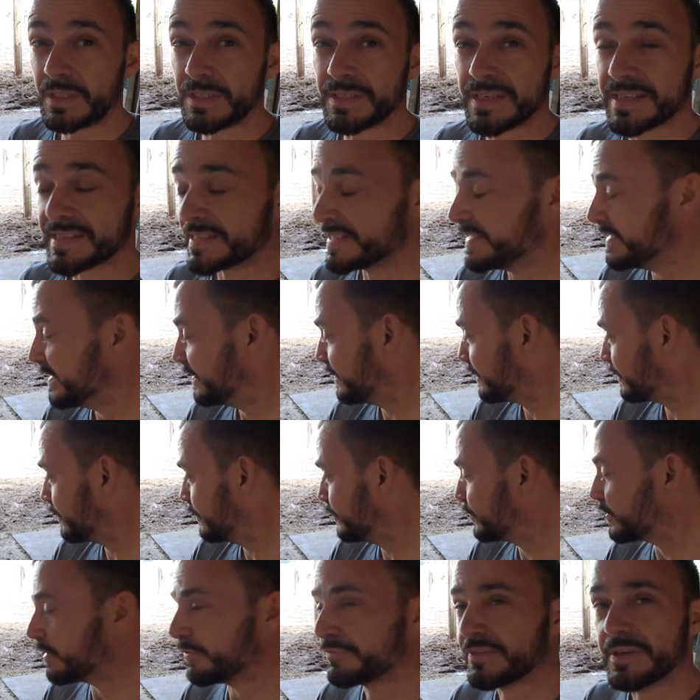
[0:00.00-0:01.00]
dass sie hier
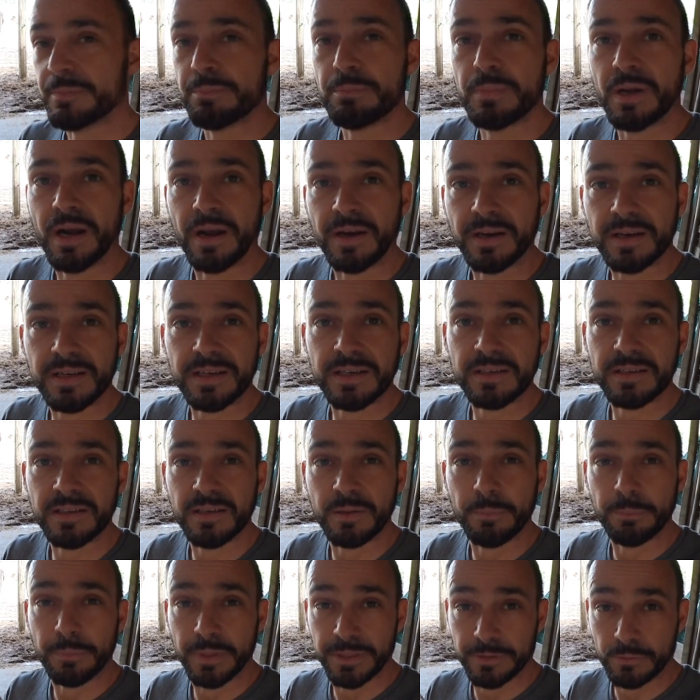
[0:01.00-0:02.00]
natürlich auf dem blanken
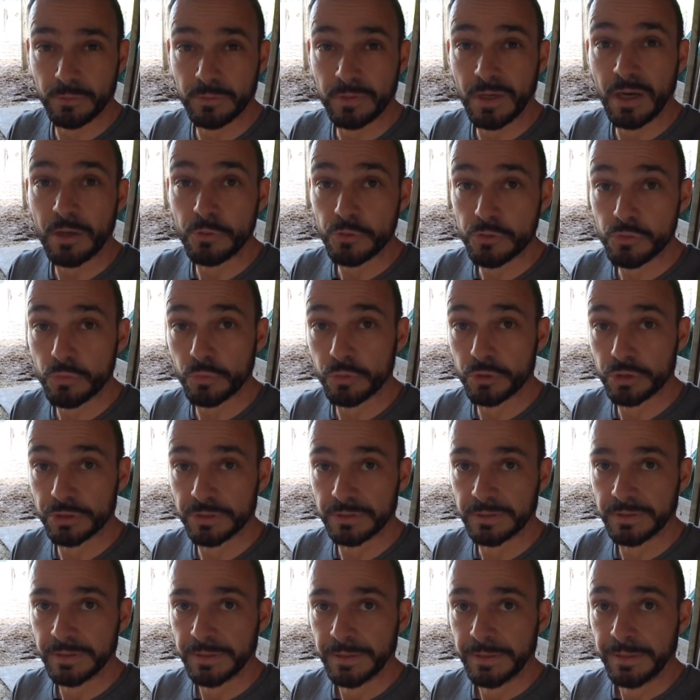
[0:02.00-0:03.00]
Beton
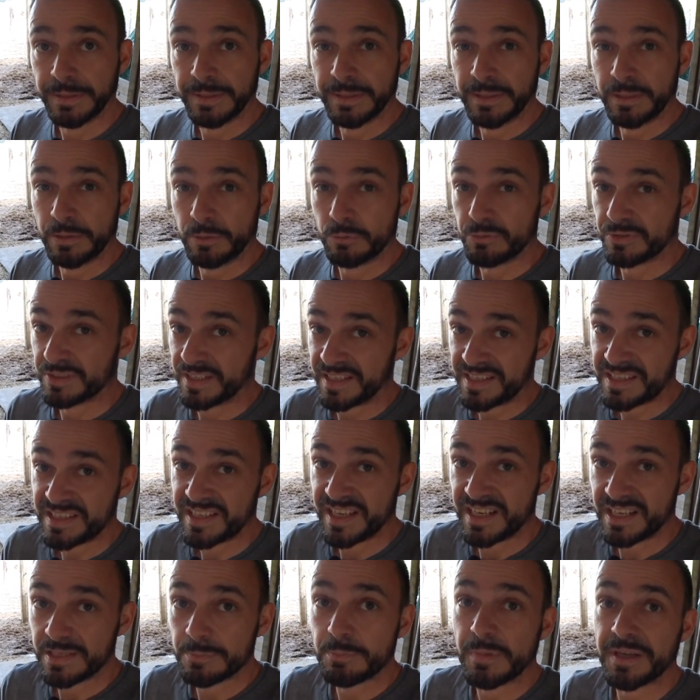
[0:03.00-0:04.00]
ausrutschen. Und
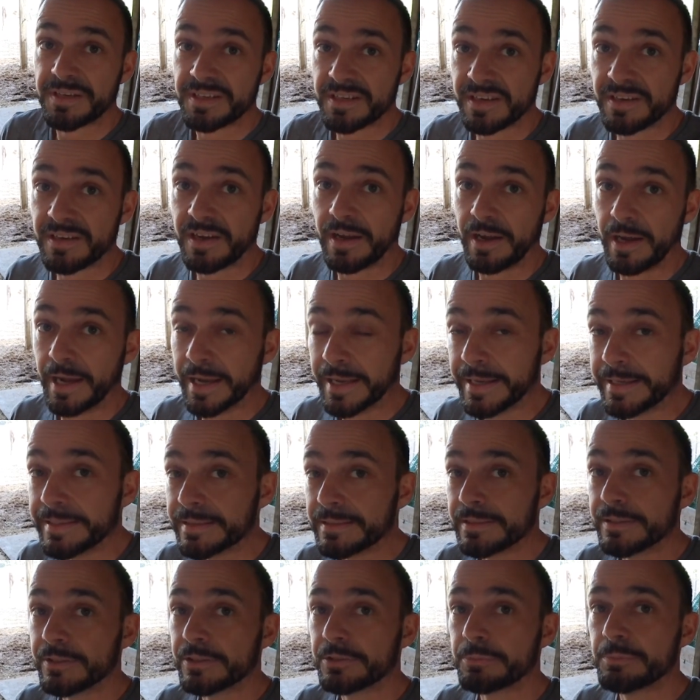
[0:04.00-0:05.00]
das hätte man dann
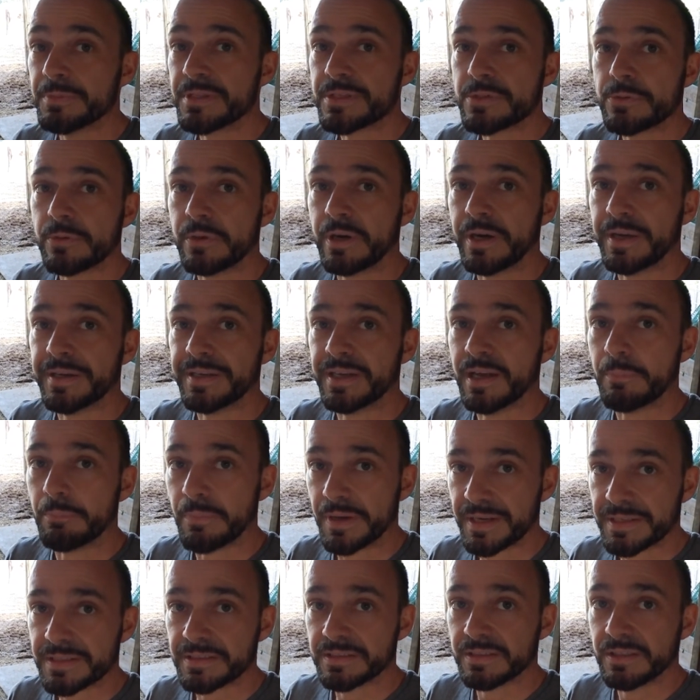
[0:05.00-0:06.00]
eigentlich mit so einer
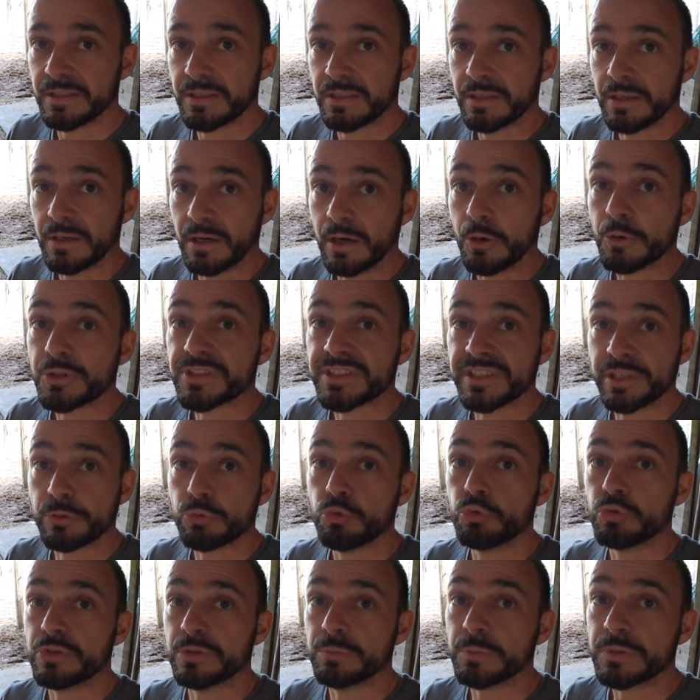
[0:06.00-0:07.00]
Matte auch sehr
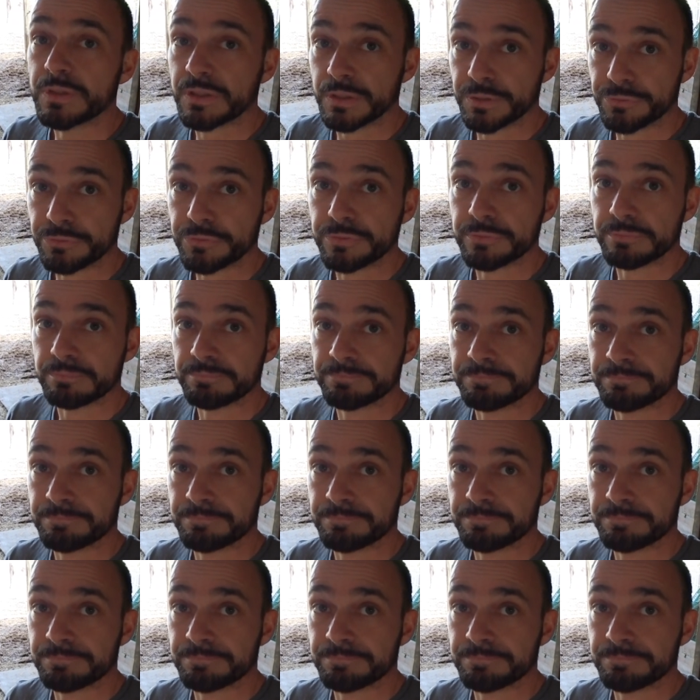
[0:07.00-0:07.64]
gut im Griff.